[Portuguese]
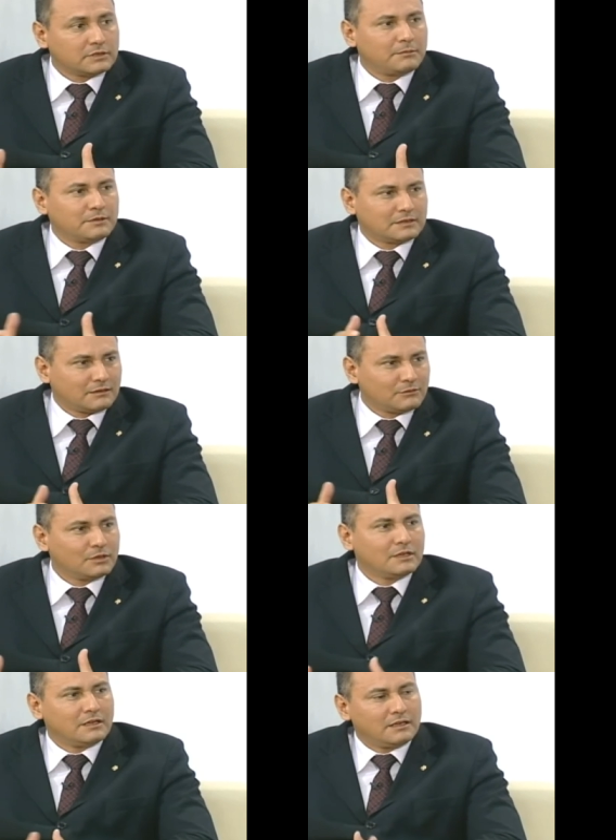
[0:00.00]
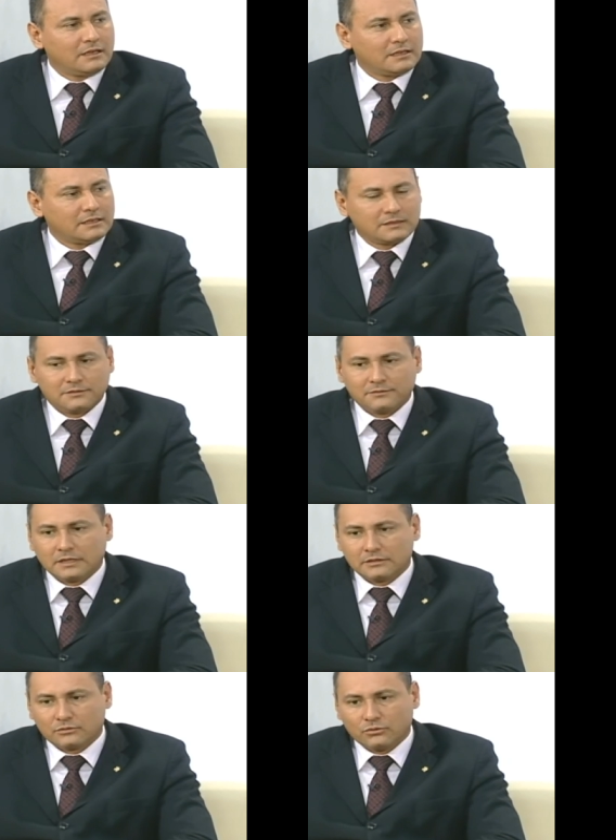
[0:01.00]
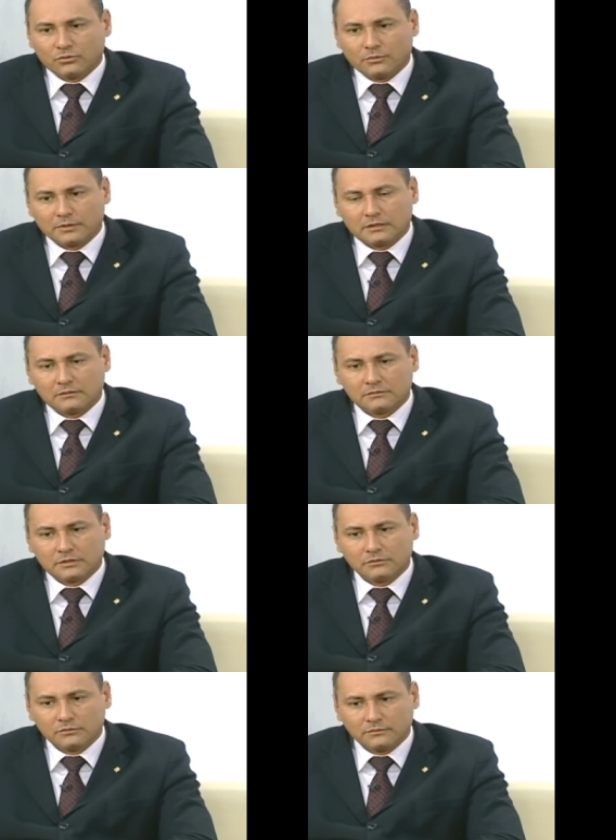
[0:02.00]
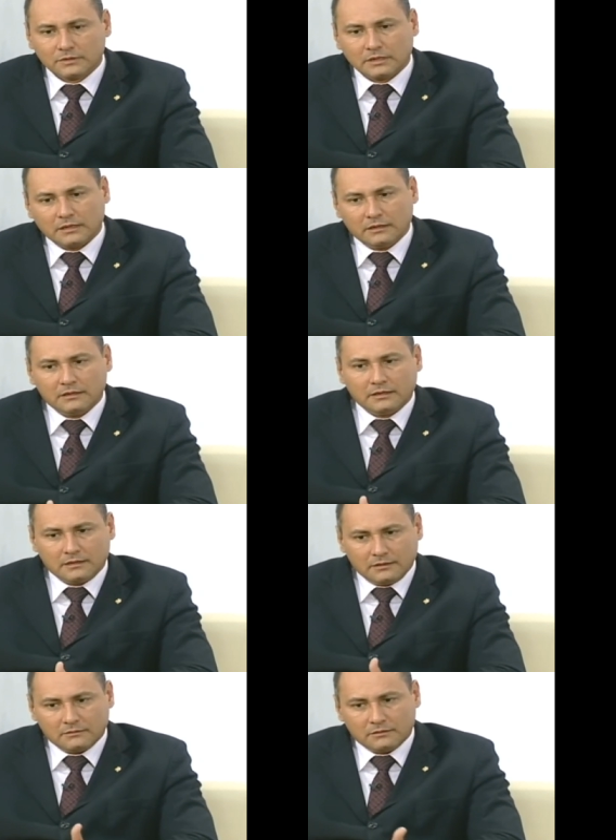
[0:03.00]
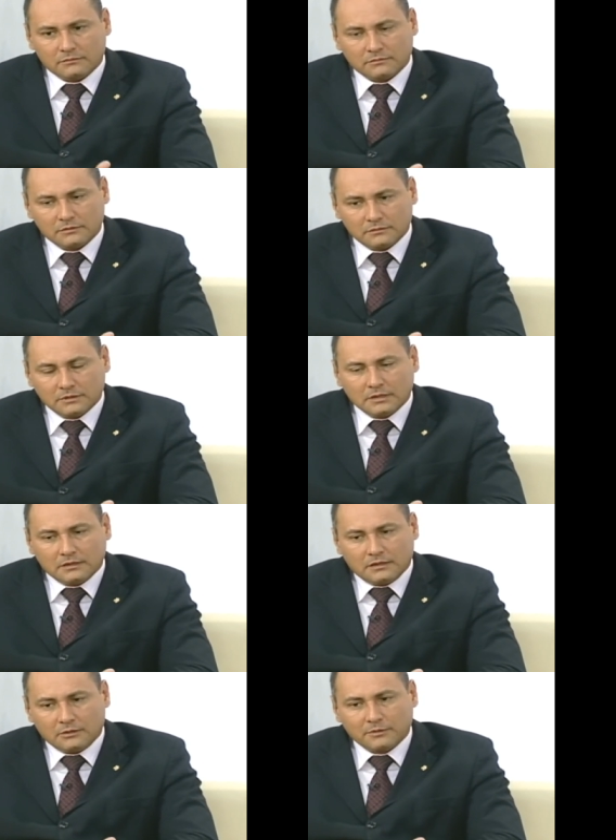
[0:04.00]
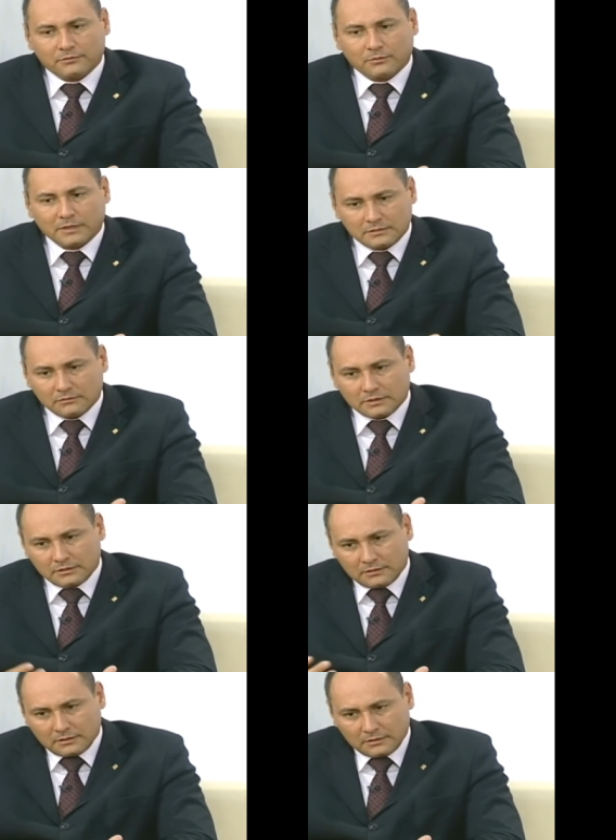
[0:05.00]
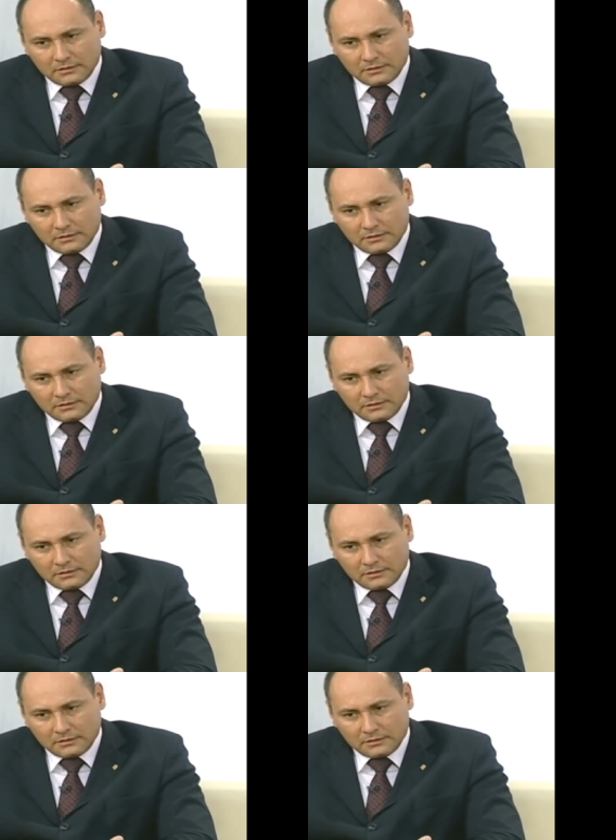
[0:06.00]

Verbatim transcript: fundamental é, da atividade econômica. Então, sem dúvida, é, é, um, é uma informação dizer,